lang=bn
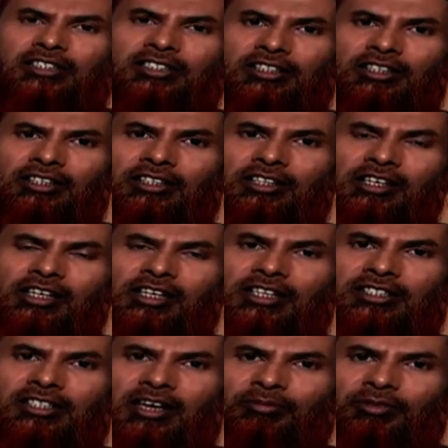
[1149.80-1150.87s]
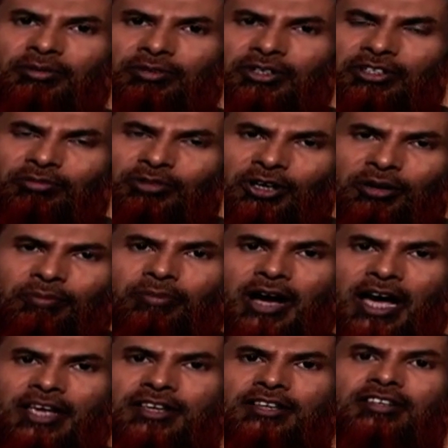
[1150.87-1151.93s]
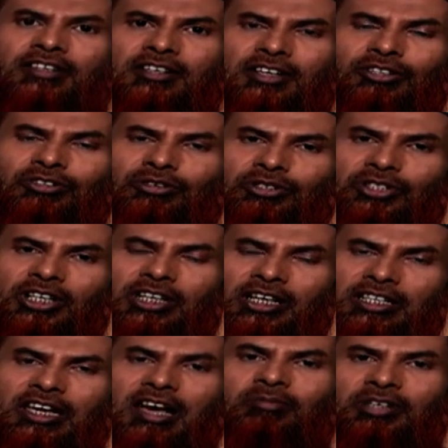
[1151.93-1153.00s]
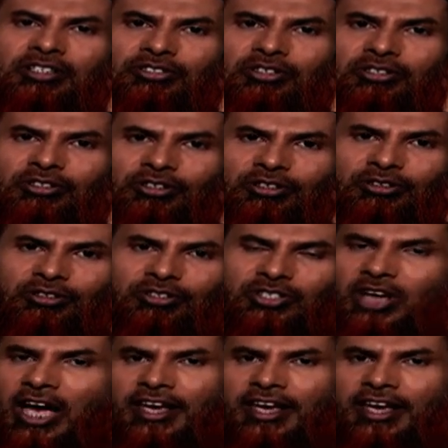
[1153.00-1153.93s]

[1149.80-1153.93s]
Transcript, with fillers: এটার কি এই যে আমি বিনিময় পাই তো সেটা কি আমার জন্য